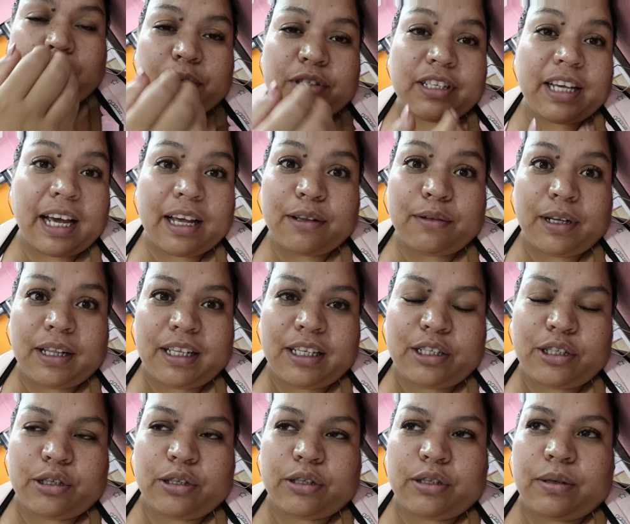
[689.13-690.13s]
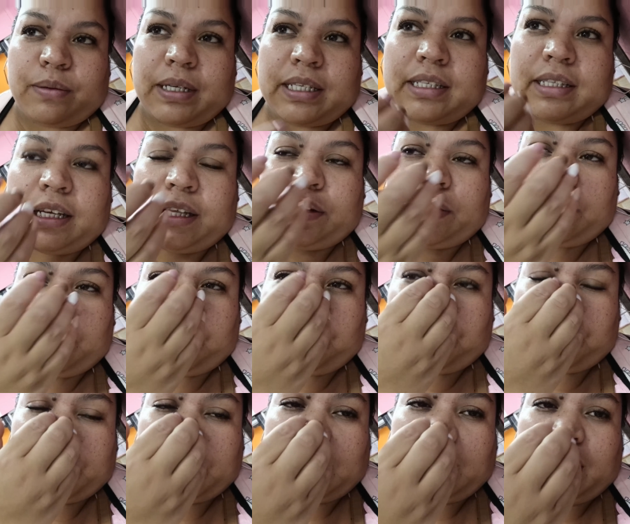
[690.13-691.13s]
buscando el dichoso vestido
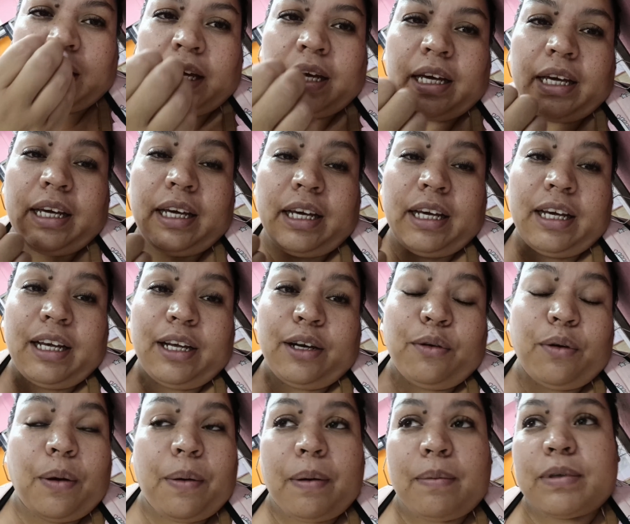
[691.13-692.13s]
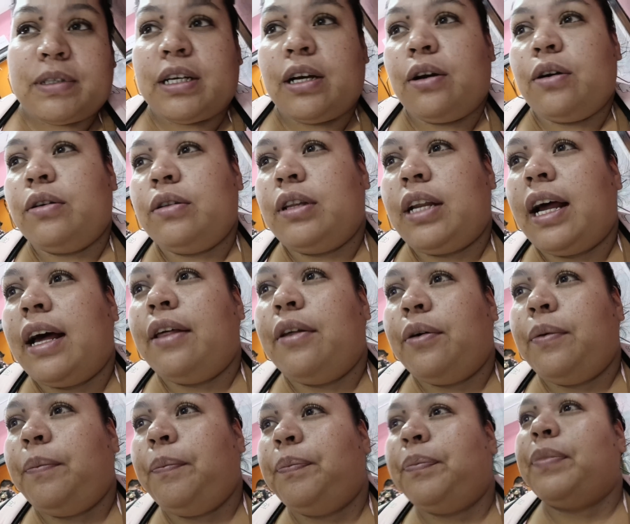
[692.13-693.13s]
y no habíamos encontrado,